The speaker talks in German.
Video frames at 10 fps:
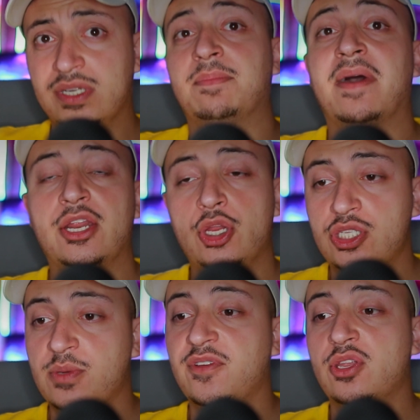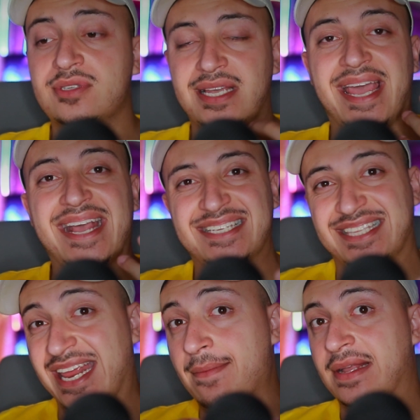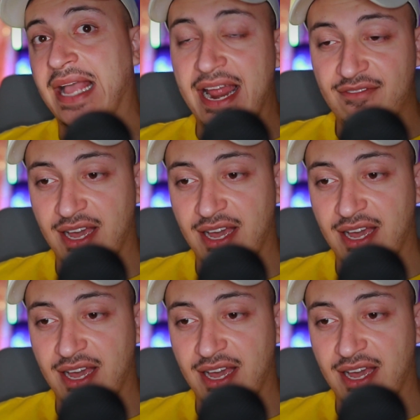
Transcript: und in meinen YouTube-Videos extrem geil